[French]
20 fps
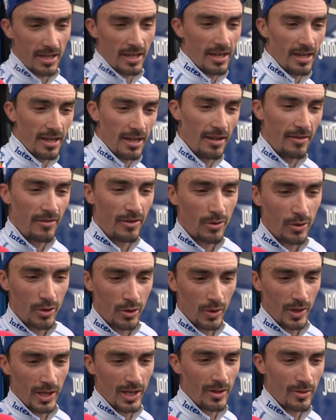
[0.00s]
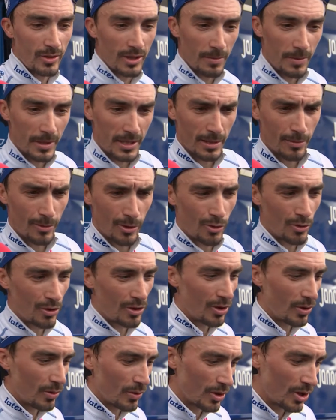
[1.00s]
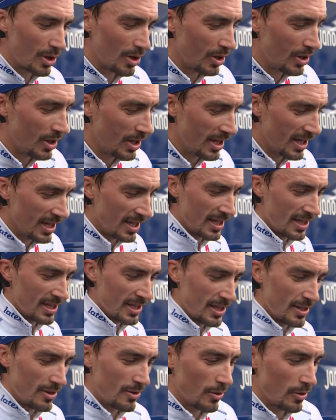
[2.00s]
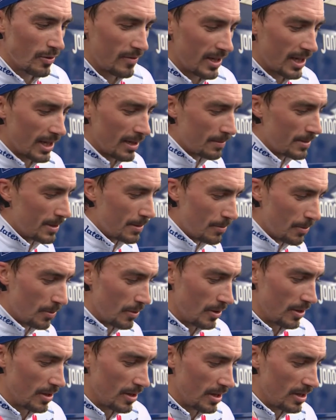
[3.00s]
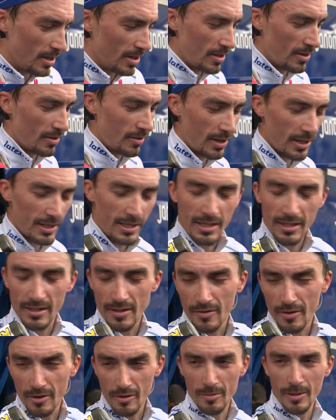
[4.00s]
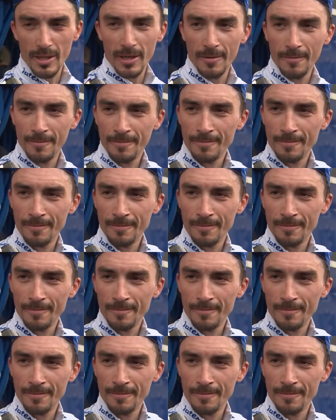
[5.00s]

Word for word: C'est euh, la ville où je suis né, où j'ai passé beaucoup de temps, donc euh, de revenir un petit peu aux euh, en racine, ça fait du bien.